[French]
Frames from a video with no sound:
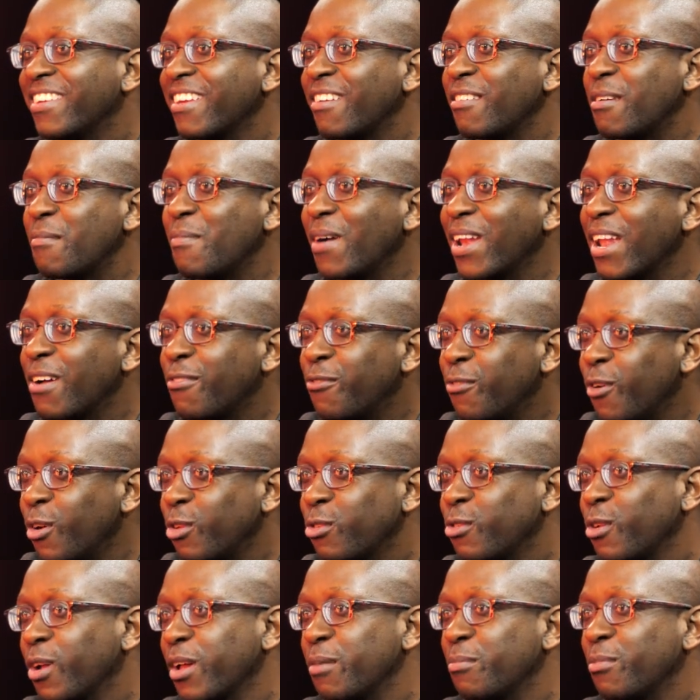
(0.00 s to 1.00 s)
J'avais pas la
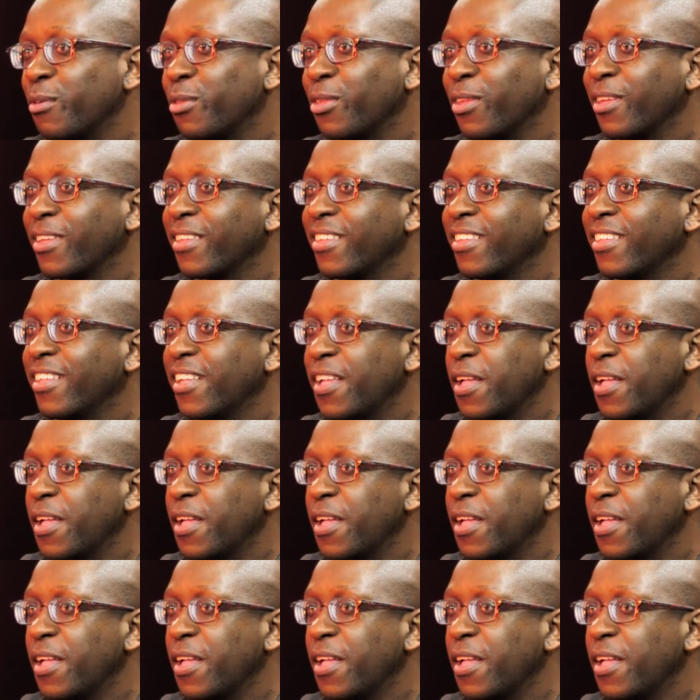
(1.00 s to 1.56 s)
force de répondre.